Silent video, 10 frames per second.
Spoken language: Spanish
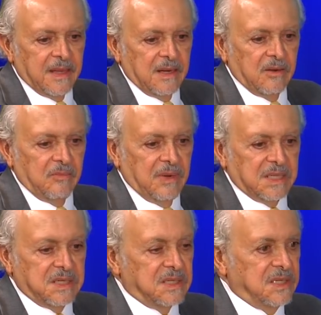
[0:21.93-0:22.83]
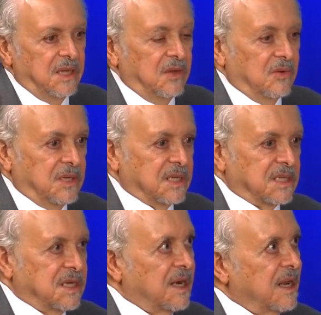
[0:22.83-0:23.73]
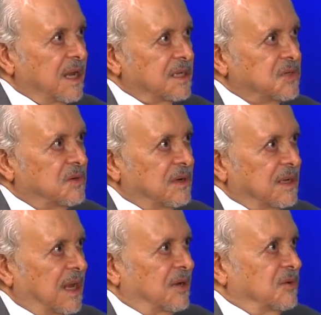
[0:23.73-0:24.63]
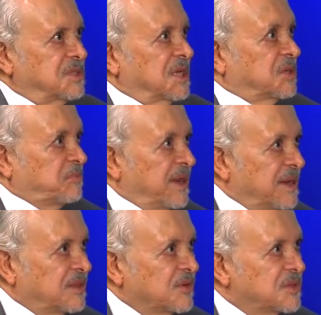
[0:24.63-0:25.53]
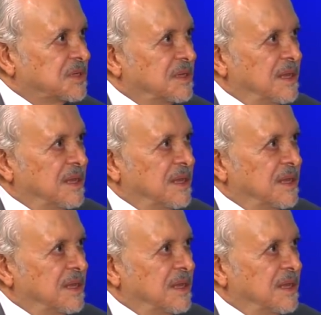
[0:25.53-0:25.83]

lo más sencillo es hacerle caso a los expertos.